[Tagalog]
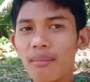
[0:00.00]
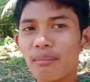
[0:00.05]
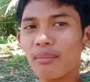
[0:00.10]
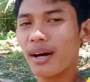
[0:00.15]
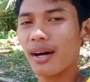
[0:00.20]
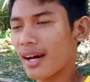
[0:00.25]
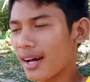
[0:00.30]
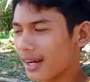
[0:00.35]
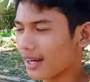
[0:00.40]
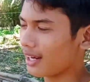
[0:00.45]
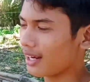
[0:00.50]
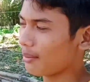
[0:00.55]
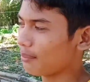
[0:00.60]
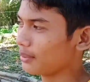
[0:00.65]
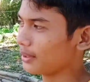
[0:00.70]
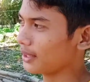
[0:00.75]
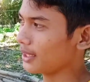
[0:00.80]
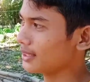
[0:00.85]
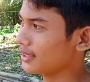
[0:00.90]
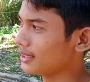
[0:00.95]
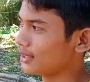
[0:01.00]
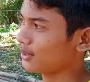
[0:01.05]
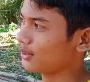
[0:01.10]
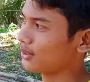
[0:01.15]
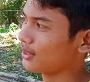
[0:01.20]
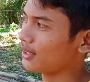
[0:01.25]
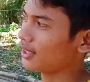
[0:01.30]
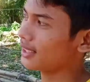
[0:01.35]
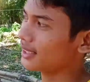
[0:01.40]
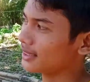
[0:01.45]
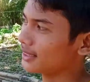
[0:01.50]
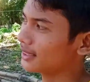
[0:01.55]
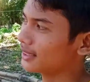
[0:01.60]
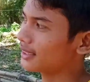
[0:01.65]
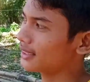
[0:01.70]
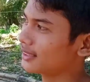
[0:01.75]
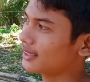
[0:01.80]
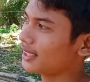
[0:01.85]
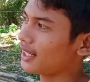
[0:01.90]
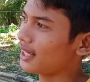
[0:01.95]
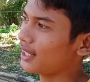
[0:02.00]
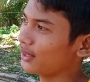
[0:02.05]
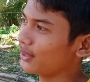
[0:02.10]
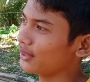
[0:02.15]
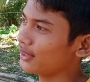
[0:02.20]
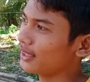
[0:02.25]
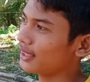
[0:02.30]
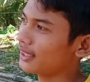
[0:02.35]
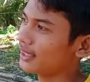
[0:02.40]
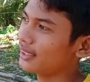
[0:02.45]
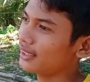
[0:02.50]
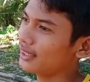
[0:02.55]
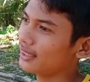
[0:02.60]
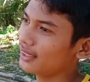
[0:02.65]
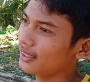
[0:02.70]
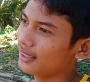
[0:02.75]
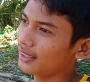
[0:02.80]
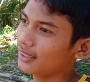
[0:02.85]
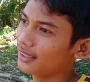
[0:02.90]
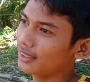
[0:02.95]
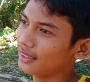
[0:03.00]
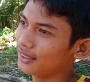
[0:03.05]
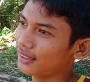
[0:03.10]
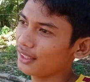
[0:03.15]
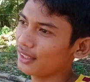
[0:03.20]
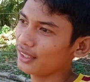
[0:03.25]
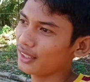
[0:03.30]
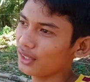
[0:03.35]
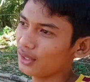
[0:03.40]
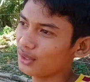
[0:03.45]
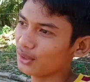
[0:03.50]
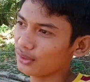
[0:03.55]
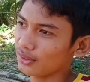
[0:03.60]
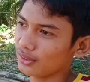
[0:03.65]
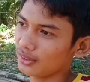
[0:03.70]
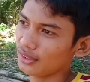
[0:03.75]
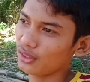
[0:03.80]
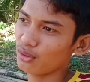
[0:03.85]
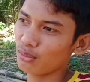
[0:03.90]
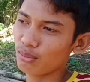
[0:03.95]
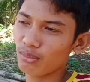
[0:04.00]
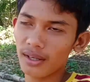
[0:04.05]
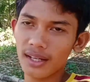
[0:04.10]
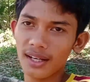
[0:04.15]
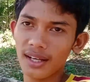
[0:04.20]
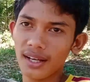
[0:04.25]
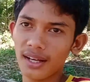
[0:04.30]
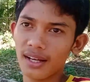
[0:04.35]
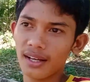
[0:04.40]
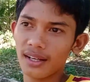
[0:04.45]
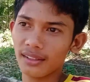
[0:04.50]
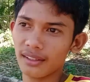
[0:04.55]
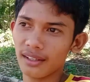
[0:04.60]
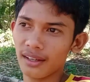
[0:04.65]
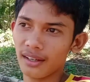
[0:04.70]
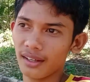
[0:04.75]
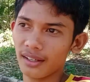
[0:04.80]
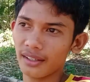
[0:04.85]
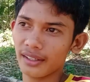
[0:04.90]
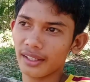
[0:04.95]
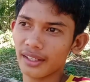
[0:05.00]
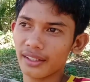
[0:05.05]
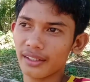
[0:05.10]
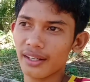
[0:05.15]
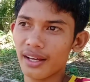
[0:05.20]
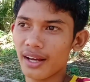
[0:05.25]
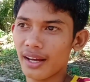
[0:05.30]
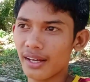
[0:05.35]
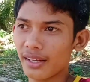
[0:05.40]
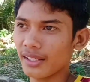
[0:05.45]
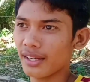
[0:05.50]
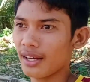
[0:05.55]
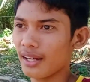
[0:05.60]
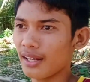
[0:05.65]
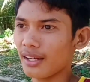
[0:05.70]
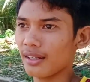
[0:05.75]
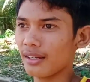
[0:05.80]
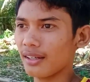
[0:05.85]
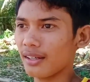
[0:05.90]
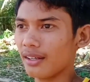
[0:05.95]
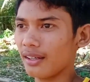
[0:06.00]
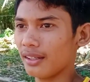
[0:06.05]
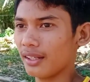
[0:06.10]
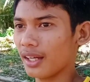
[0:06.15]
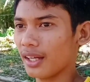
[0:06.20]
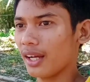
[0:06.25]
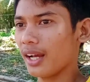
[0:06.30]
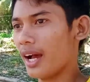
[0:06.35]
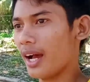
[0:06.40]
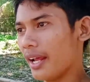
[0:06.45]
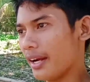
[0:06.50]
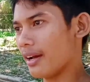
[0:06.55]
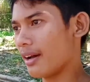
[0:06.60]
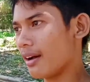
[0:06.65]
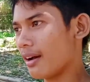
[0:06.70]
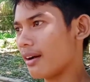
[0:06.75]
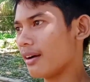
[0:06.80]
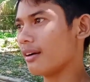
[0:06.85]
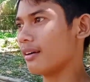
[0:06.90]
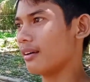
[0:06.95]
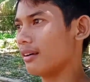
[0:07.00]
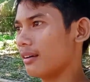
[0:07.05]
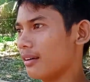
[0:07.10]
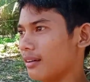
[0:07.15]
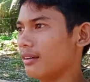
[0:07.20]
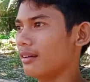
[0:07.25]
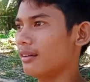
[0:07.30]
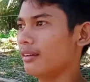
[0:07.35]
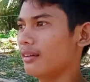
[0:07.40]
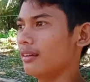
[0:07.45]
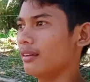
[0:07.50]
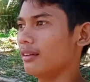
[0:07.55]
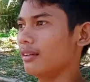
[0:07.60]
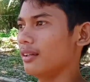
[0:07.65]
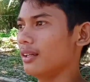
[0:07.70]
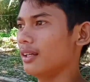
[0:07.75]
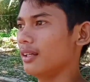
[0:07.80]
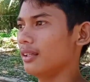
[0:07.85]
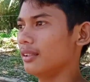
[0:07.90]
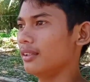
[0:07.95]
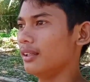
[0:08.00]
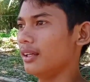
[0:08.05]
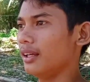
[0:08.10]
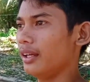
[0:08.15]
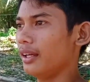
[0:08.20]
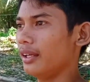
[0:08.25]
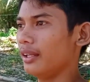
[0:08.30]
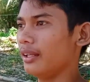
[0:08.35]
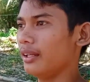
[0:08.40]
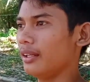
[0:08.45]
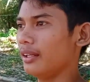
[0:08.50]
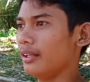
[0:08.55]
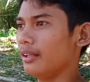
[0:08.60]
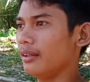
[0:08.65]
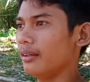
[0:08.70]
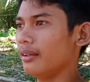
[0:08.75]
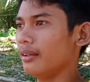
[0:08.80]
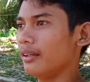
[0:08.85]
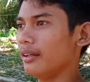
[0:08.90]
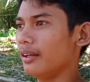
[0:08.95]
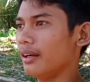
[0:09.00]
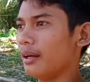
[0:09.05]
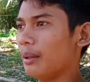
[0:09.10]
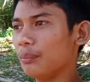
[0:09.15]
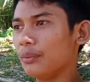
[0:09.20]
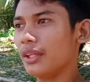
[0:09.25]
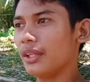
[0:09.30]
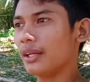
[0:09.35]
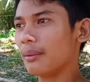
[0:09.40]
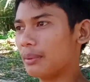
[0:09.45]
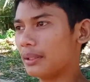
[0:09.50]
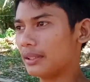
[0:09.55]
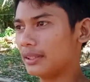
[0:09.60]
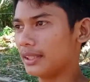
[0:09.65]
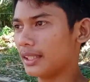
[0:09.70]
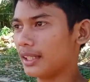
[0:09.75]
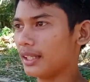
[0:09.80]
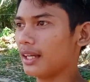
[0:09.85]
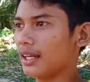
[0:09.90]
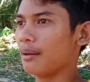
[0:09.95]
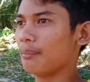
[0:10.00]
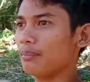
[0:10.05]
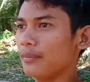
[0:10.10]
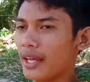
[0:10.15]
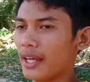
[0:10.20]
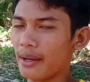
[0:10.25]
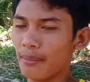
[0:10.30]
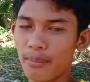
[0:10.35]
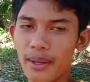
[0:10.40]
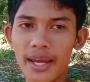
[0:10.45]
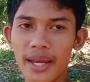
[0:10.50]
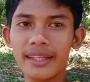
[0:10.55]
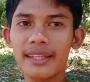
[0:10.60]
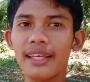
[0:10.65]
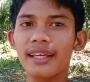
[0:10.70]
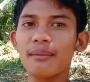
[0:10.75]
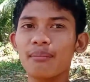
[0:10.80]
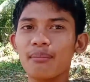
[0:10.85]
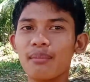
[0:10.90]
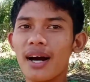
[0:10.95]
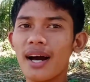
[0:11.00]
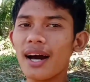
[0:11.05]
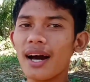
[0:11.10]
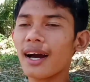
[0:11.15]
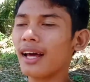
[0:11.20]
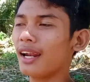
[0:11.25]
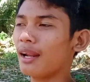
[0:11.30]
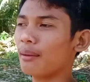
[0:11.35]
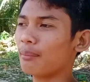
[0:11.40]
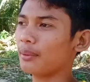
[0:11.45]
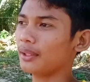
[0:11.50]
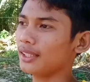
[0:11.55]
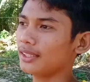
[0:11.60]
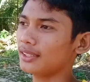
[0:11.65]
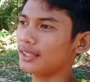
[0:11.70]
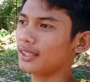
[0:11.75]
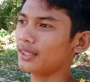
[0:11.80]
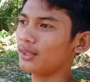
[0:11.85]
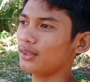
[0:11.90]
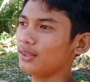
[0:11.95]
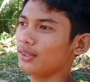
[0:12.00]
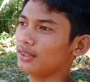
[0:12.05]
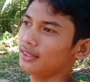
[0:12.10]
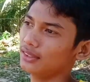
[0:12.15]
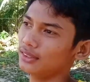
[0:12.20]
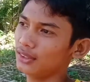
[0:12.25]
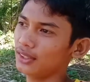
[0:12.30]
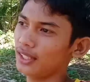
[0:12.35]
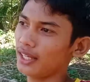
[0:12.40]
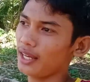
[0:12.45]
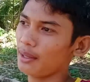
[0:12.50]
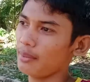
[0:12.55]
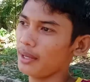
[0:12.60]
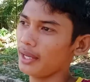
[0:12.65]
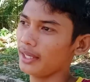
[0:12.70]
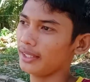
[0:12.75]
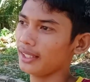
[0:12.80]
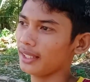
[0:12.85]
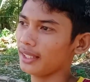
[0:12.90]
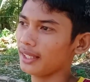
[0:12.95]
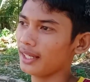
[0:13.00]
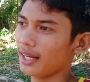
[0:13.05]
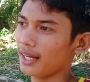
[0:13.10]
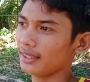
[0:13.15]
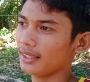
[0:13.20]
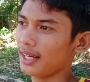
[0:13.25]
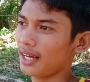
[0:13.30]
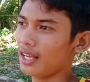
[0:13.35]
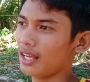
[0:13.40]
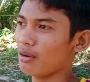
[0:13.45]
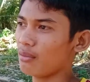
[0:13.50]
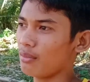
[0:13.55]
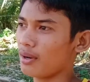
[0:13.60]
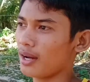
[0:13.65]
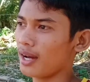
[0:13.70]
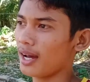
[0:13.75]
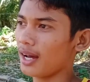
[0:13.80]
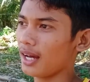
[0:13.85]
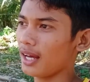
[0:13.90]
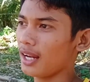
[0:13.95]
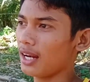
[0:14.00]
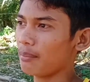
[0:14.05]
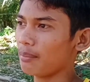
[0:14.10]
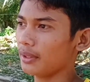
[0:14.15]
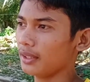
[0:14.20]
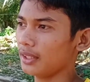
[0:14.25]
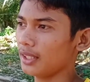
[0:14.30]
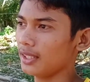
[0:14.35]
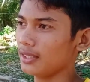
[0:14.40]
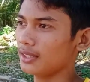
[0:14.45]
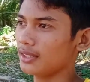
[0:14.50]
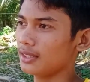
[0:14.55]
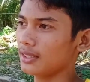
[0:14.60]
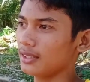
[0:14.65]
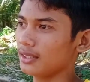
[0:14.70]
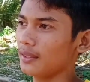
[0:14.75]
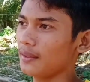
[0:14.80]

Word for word: mga kalapatid sana so nagasgas tayo dyan then ayun lumala uh, nagnana naganak then after pa check up diabetic mga kalapatids ano so diabetic nga tayo mga kalapatids